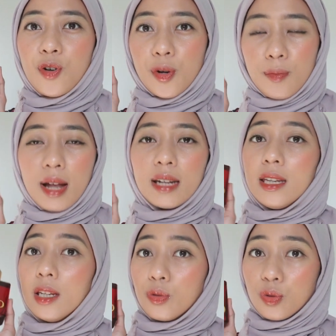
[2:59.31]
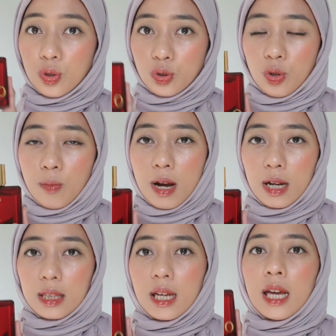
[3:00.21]
formal ini tuh cocok
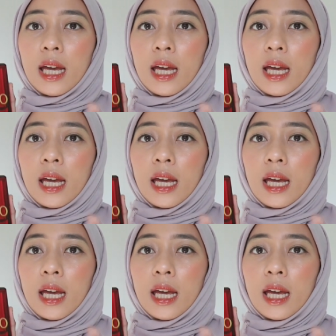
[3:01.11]
banget